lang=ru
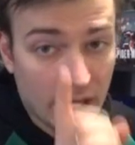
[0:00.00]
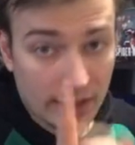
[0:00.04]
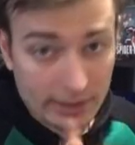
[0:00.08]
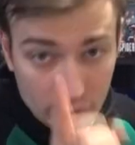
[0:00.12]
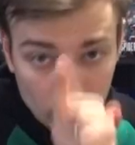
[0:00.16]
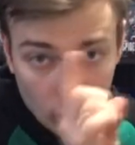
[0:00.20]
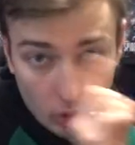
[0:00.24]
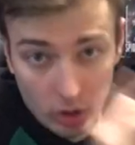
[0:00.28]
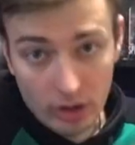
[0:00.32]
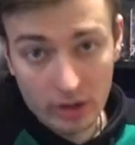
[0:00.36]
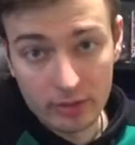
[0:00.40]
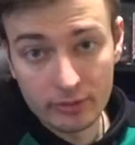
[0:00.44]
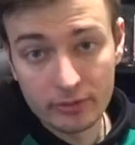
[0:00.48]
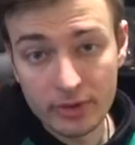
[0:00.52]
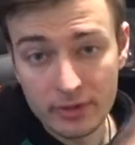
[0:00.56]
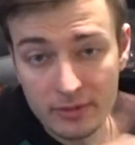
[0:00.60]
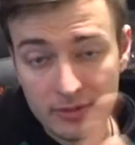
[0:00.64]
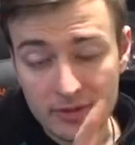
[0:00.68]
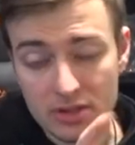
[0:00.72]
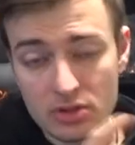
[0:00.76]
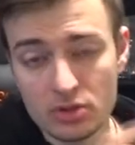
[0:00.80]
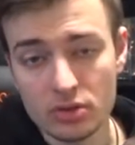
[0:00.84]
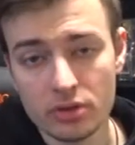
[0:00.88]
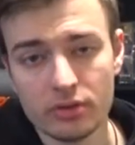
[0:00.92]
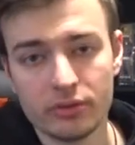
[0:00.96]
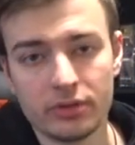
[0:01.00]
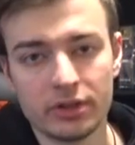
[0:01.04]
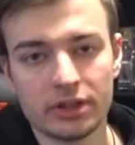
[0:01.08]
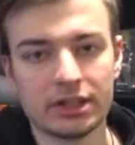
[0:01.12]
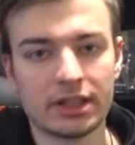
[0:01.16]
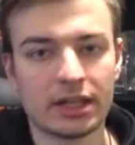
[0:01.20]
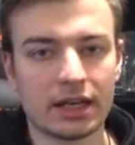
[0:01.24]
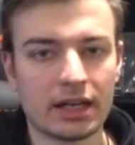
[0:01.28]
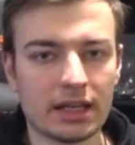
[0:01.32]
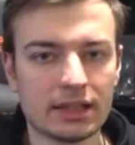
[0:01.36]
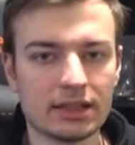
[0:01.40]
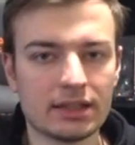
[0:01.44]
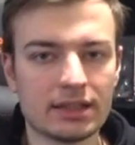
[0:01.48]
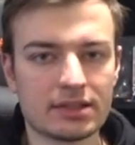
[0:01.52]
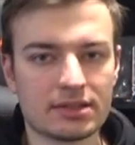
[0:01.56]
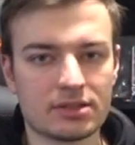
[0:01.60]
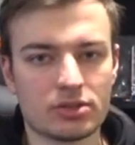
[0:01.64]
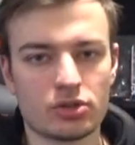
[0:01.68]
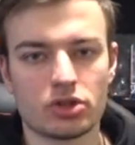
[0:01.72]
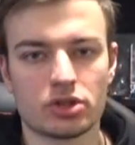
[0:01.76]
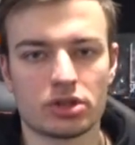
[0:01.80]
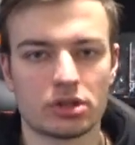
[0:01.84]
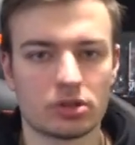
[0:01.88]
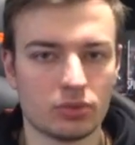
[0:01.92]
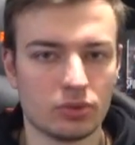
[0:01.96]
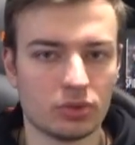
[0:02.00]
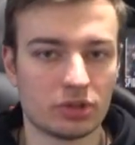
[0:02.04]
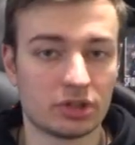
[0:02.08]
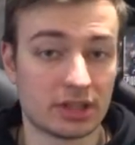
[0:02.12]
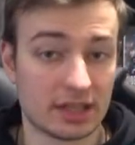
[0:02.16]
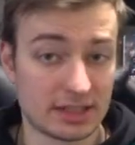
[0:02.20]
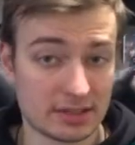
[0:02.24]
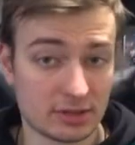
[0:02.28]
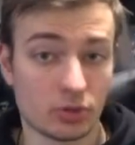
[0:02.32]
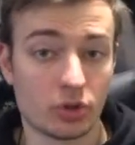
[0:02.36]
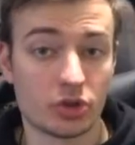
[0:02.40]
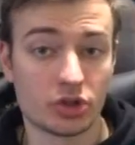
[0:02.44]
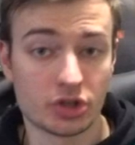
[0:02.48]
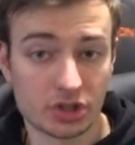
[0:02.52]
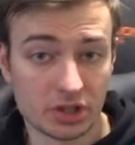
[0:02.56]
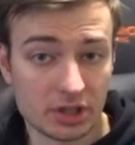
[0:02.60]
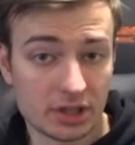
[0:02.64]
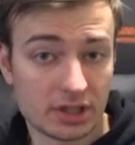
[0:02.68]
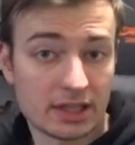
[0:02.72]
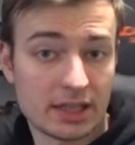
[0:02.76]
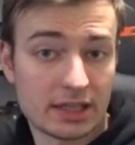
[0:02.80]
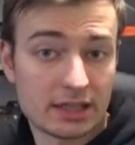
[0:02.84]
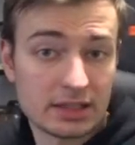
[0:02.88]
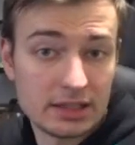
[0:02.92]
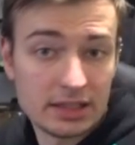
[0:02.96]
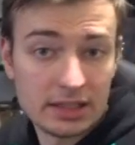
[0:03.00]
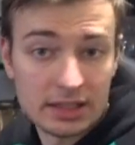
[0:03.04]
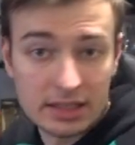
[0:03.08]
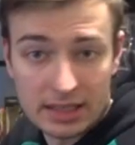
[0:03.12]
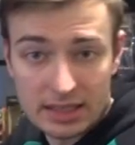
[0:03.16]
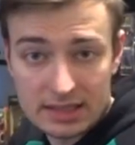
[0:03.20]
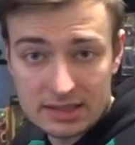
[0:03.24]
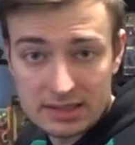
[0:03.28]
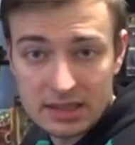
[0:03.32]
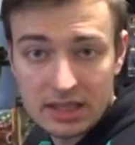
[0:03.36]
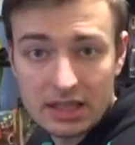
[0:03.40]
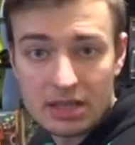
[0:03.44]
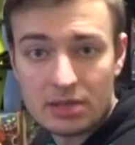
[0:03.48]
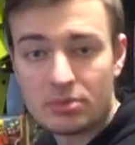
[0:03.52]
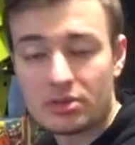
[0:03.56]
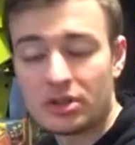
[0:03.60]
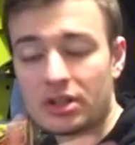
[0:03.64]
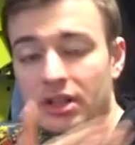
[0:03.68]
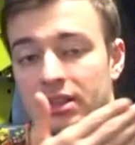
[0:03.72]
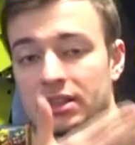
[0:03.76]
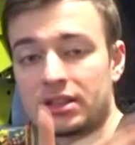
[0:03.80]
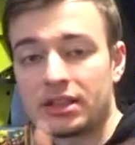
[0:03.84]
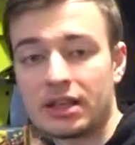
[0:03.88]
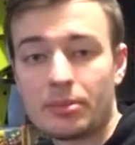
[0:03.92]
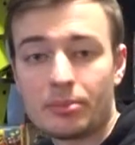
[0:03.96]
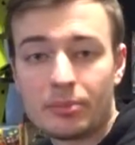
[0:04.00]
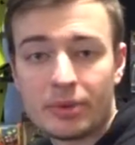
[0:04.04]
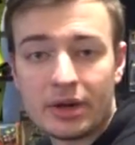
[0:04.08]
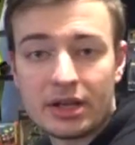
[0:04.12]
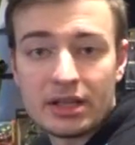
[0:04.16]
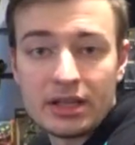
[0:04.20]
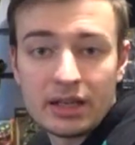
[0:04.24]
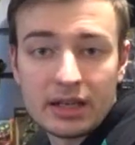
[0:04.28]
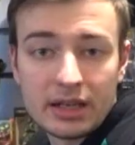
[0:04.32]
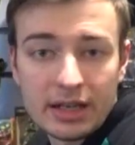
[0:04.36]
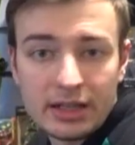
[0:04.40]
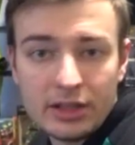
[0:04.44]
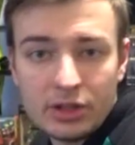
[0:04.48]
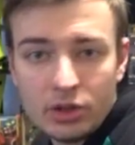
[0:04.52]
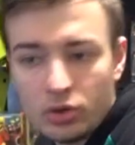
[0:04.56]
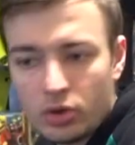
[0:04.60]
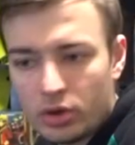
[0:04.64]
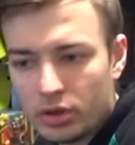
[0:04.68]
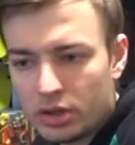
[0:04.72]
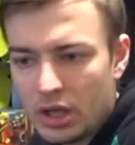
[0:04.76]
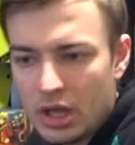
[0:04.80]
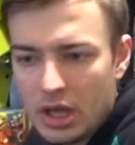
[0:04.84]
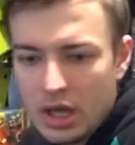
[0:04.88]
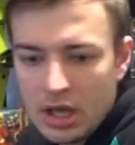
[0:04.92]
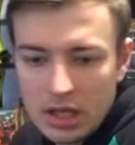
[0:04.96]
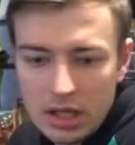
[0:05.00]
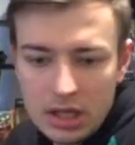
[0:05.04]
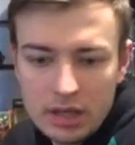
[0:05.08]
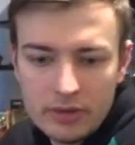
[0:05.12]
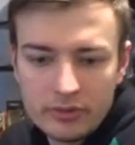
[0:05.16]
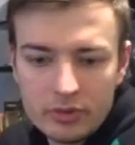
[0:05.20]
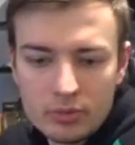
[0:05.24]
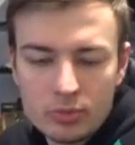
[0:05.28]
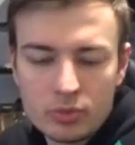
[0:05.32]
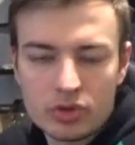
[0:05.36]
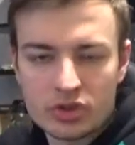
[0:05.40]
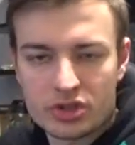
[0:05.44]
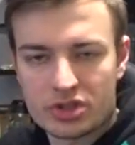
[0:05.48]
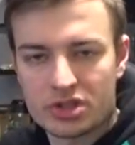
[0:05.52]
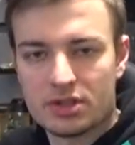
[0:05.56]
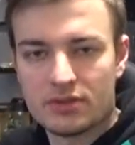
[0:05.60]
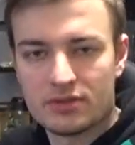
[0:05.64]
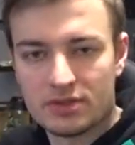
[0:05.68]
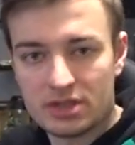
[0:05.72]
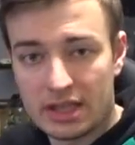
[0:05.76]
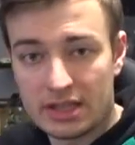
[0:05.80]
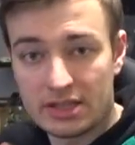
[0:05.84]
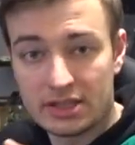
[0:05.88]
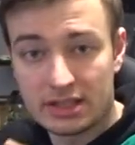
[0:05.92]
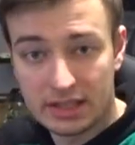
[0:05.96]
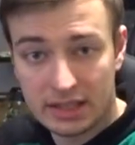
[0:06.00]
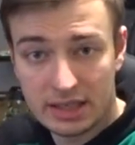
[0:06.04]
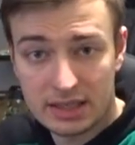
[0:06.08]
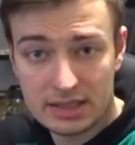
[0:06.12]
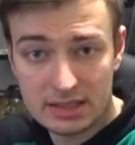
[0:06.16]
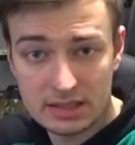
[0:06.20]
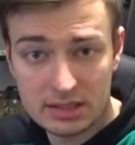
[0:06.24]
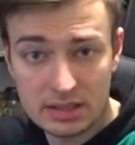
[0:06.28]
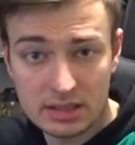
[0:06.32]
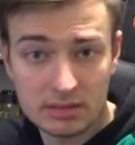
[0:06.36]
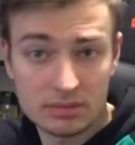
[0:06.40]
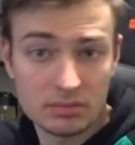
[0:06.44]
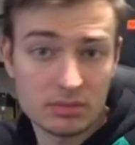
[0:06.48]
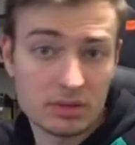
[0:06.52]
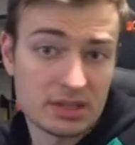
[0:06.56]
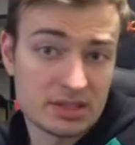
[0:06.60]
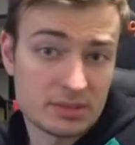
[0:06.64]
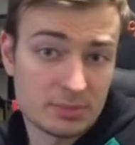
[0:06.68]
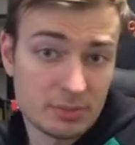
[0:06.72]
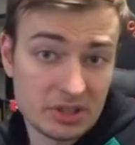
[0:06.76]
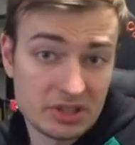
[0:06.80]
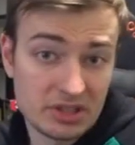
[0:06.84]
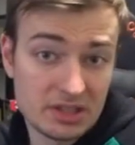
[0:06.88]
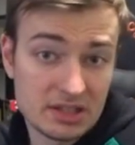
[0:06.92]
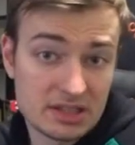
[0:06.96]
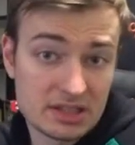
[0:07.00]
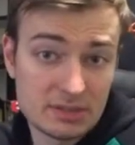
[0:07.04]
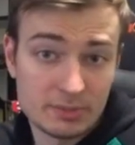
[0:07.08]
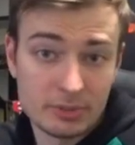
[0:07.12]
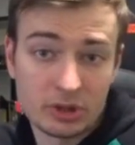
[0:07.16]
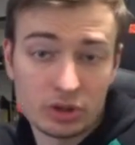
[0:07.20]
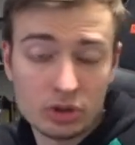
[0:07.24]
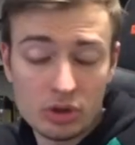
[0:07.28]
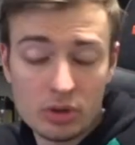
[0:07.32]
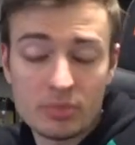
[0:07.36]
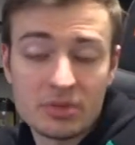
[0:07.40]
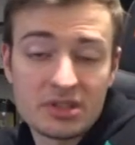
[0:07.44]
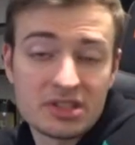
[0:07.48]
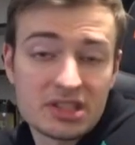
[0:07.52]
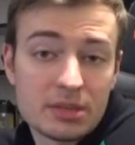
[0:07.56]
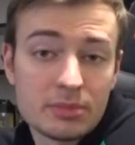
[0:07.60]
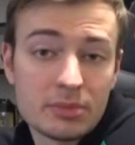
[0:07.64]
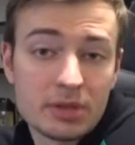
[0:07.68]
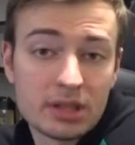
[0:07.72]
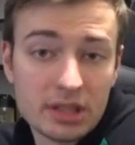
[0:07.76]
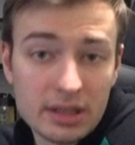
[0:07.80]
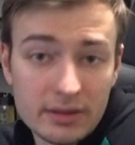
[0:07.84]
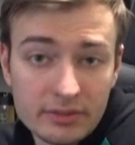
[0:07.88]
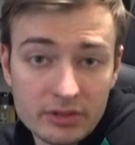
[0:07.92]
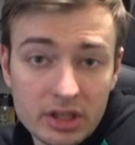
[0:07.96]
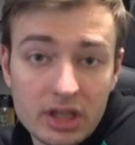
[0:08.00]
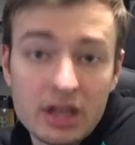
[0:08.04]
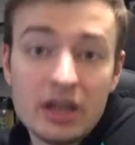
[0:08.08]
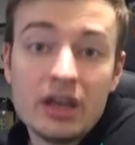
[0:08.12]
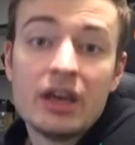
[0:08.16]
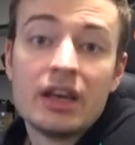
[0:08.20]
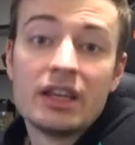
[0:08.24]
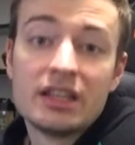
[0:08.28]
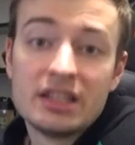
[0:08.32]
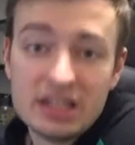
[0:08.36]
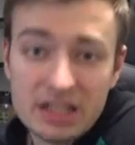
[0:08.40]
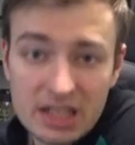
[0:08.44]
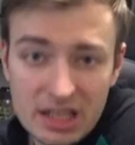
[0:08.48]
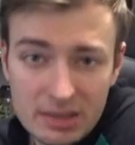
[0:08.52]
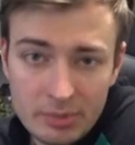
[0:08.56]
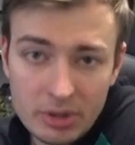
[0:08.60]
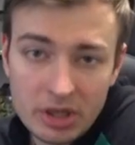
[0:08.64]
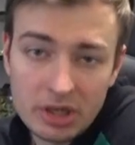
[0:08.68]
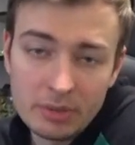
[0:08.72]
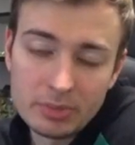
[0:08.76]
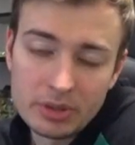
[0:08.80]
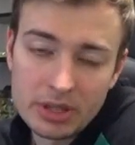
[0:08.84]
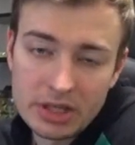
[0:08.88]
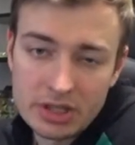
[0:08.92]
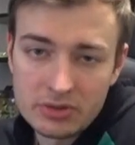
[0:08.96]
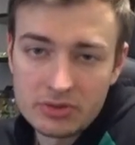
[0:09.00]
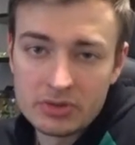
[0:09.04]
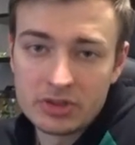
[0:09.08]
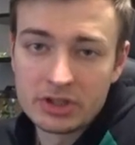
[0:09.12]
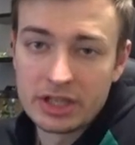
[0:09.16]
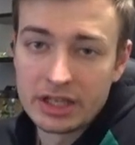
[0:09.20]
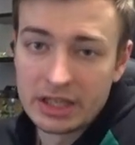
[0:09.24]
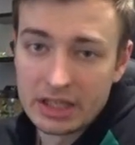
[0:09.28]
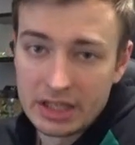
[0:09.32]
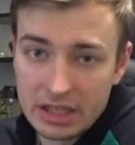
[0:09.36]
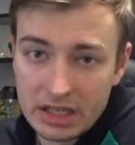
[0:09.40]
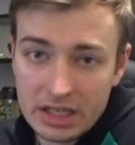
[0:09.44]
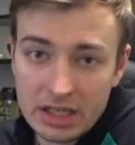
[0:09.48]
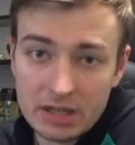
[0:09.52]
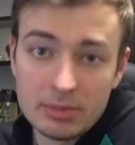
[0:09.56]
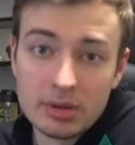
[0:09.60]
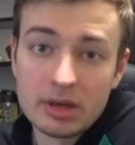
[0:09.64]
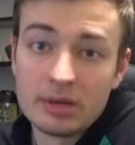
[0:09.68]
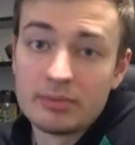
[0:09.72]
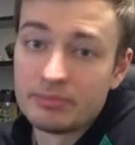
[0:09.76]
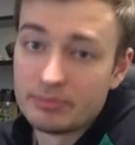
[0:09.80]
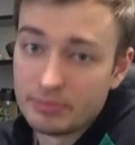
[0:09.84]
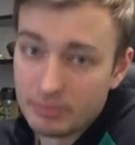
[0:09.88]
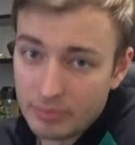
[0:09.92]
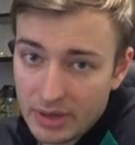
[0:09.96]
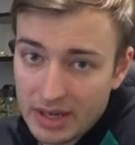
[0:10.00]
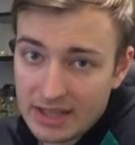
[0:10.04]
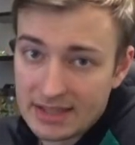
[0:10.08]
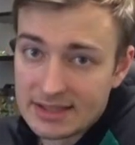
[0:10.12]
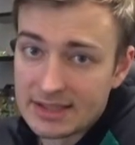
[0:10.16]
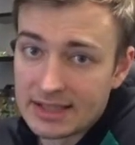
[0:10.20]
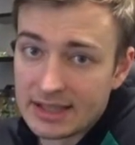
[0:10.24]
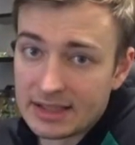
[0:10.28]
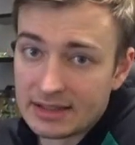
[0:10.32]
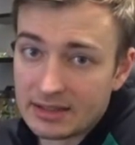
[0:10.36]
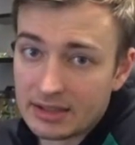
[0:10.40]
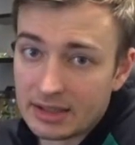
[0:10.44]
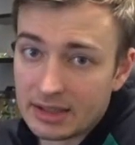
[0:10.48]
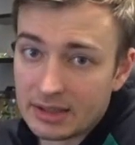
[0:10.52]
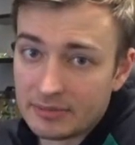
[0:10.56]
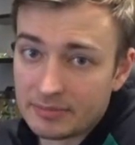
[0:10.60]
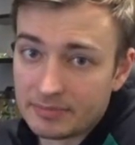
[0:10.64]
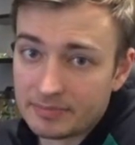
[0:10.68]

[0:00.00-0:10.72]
Но в видео в Эльдорадо существует раз рассрочка на данное кресло именно от компании Canyon, и вы можете взять кресло, расплатиться потом, и самое главное, не переплачивать какие-либо проценты.